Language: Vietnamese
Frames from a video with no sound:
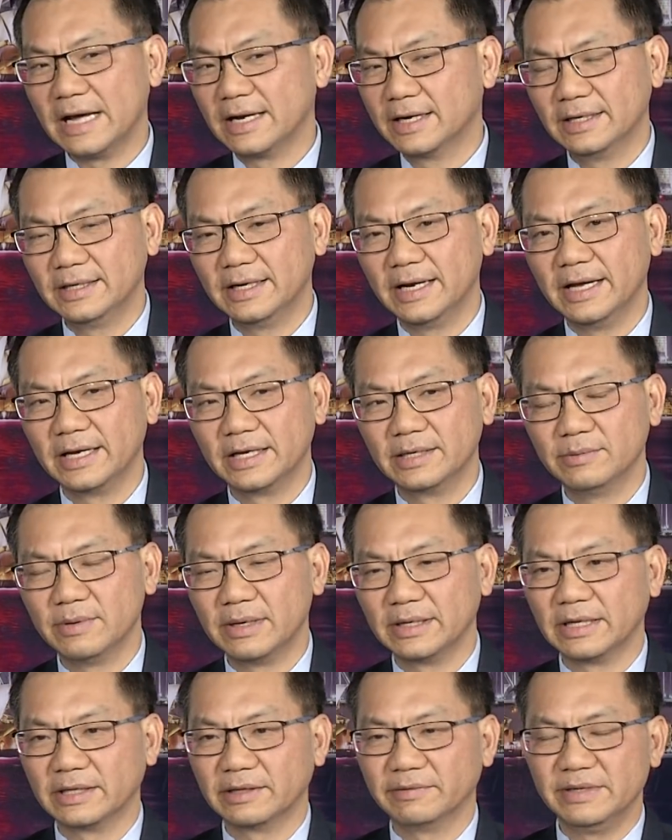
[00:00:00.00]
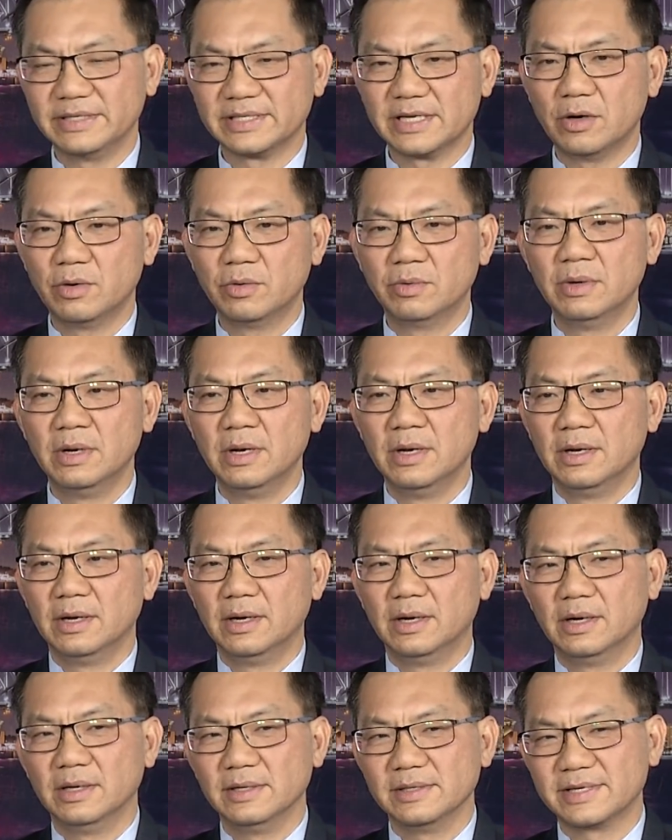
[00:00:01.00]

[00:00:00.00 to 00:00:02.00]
đáng khích lệ khi Hoàng là tại vì sau ờ,